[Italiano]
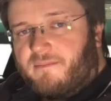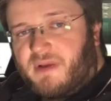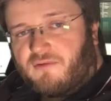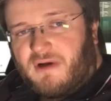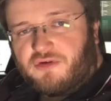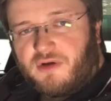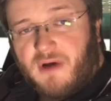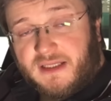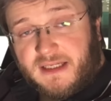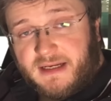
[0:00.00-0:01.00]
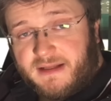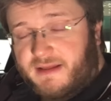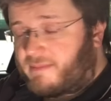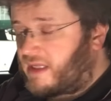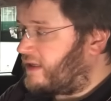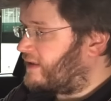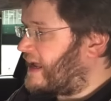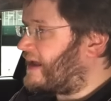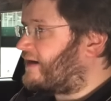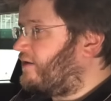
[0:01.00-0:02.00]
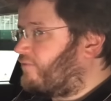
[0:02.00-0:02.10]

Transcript: Per quanto riguarda gli allestimenti interni,